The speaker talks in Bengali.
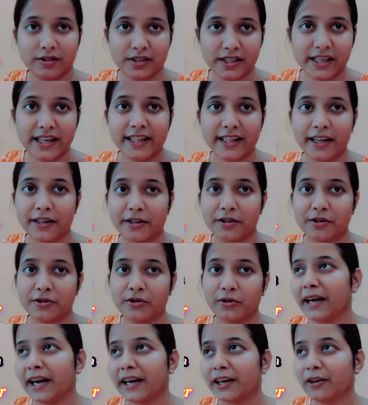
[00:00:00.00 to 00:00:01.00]
ছেলে দেখছিল
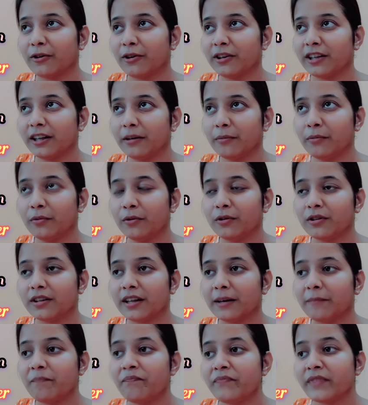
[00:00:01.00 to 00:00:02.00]
একটা কথাই
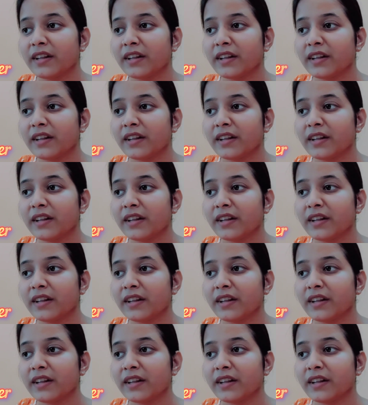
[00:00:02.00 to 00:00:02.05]
বলতাম